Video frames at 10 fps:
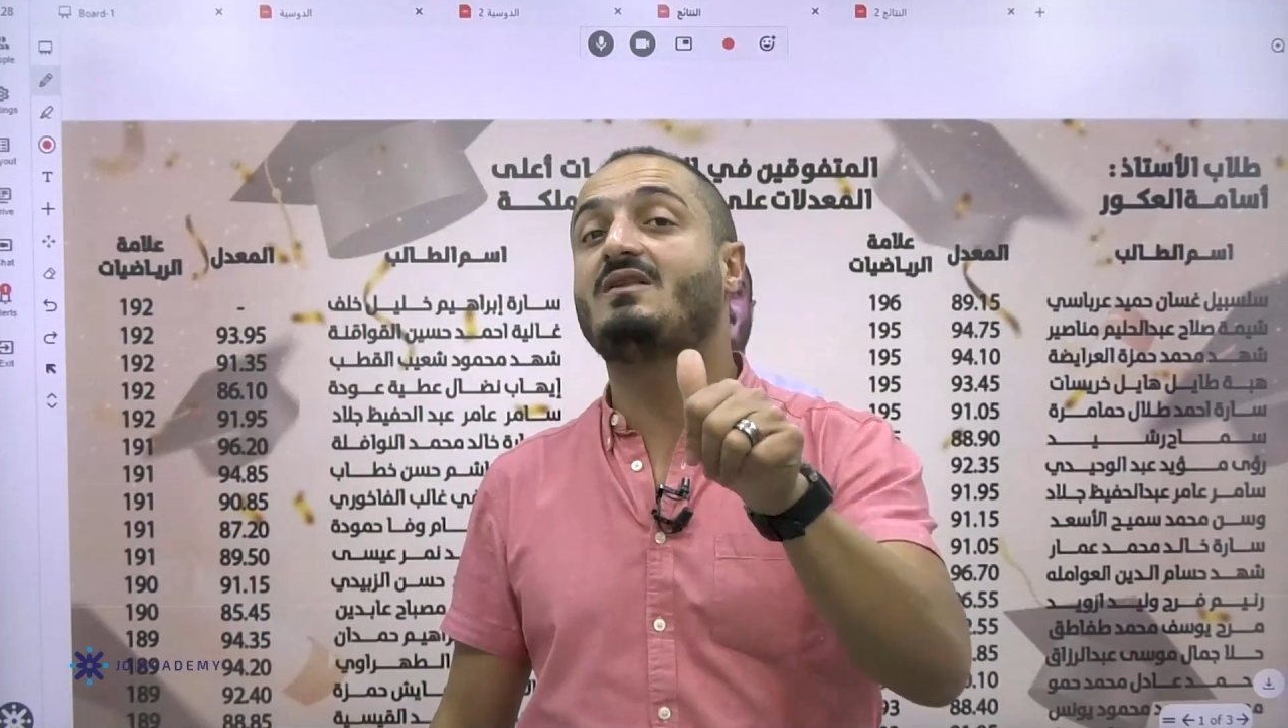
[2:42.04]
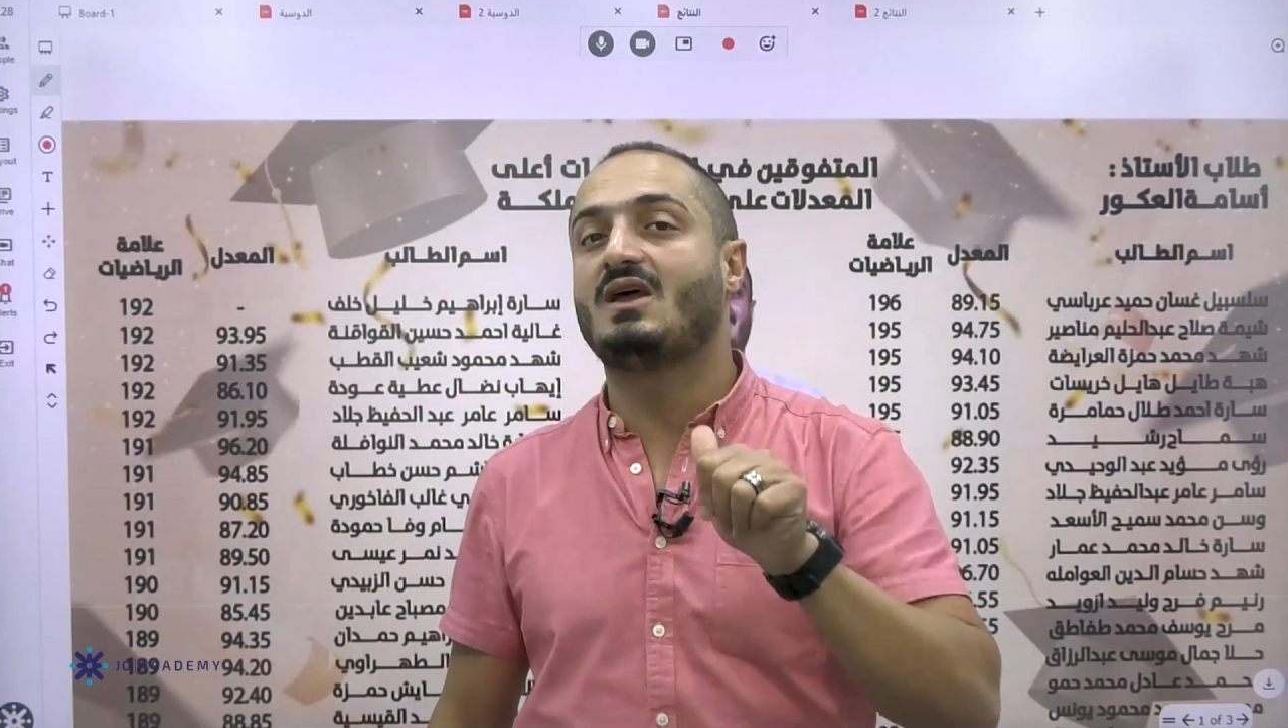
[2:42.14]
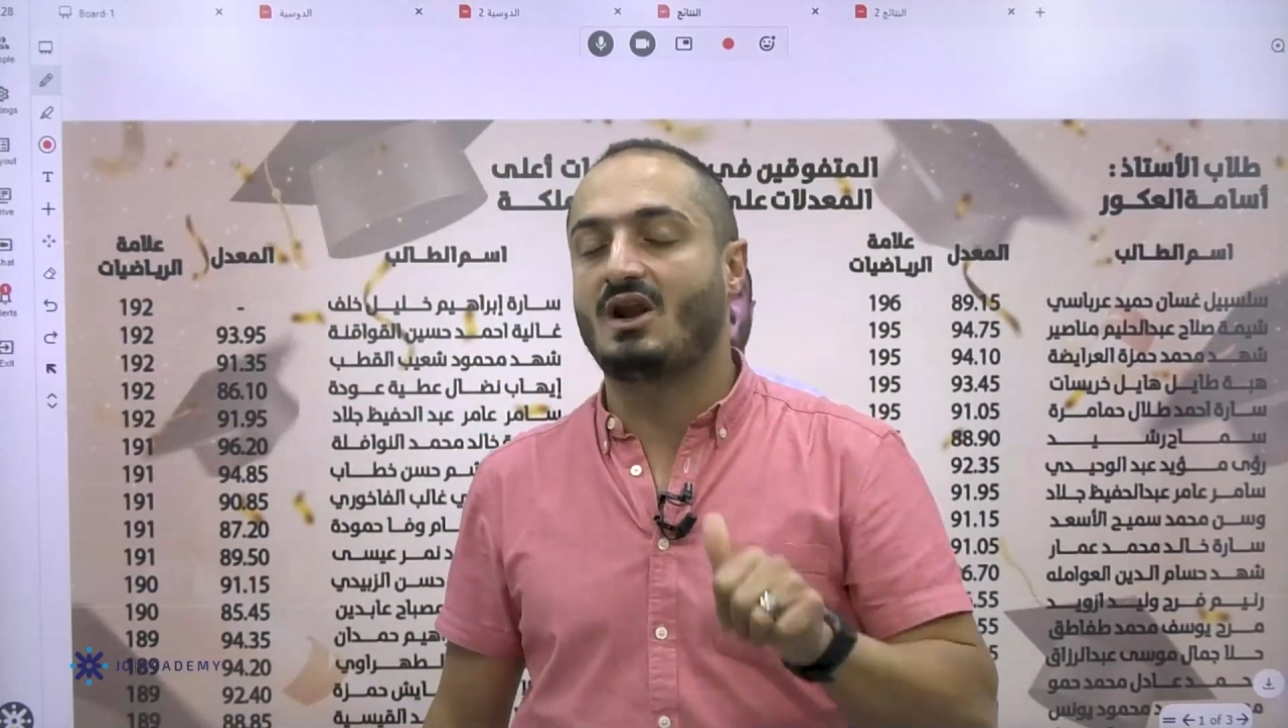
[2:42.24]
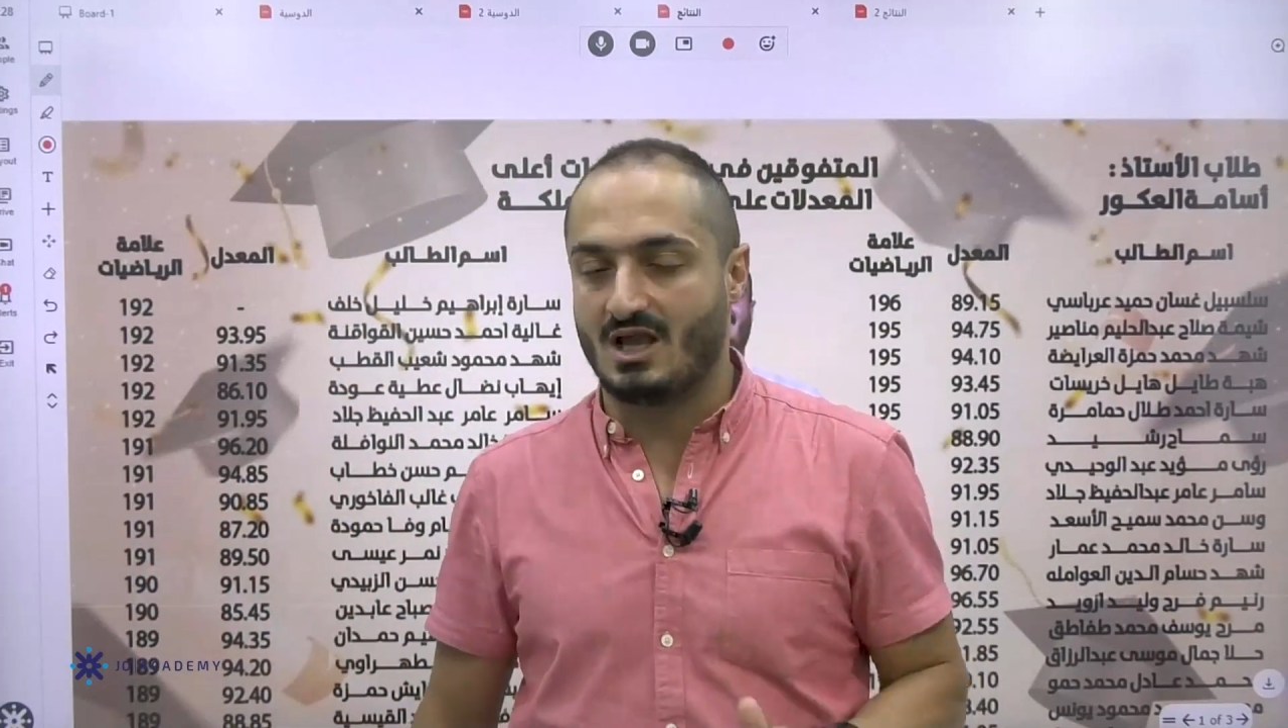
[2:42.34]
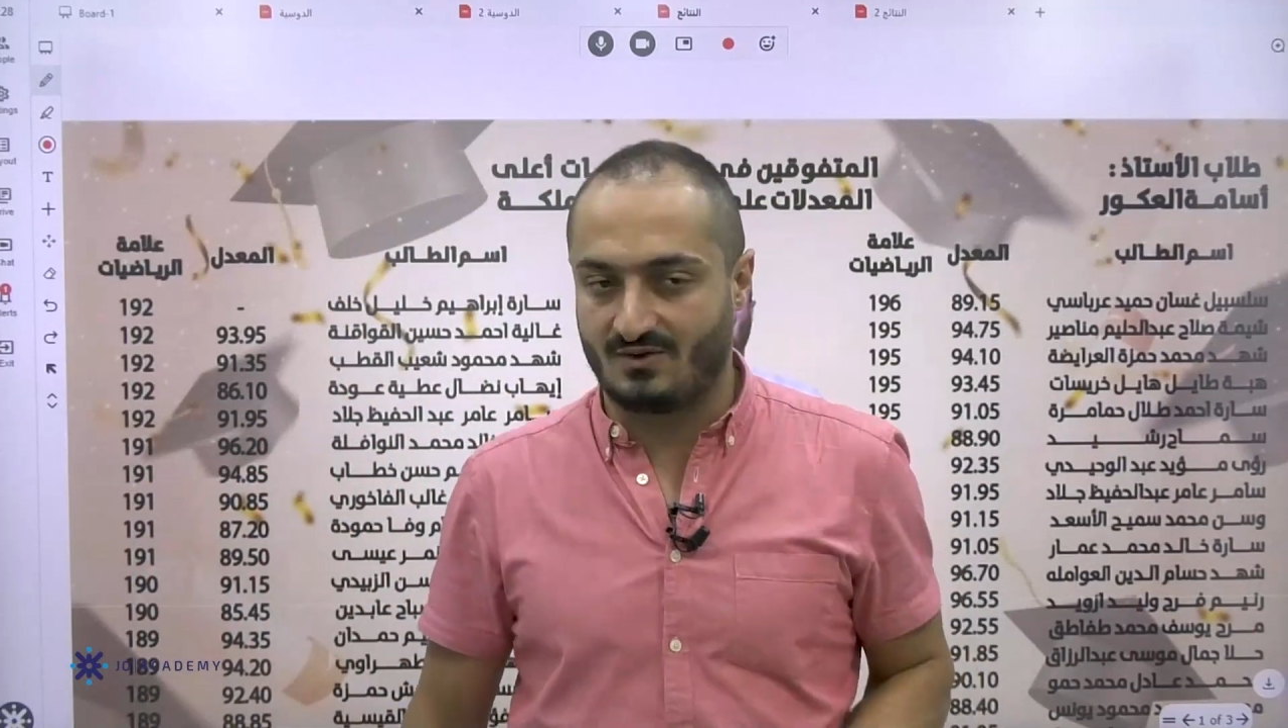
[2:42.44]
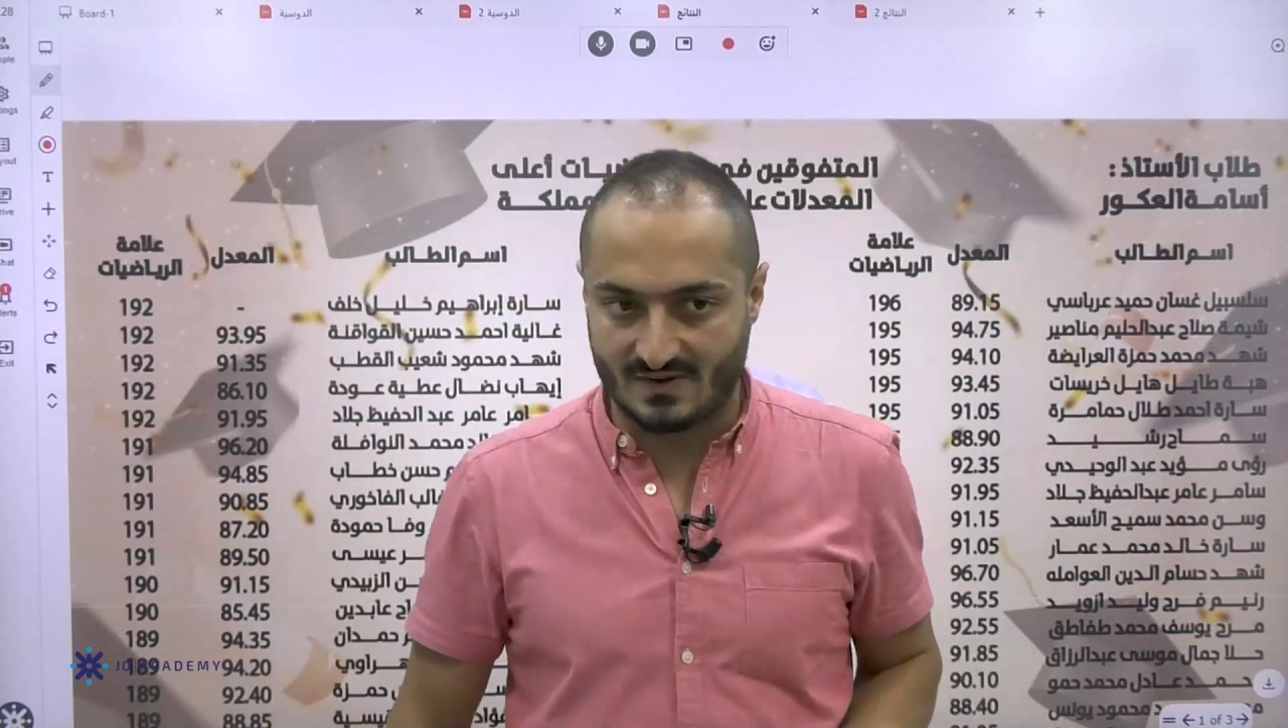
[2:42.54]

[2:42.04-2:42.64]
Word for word: كثير رح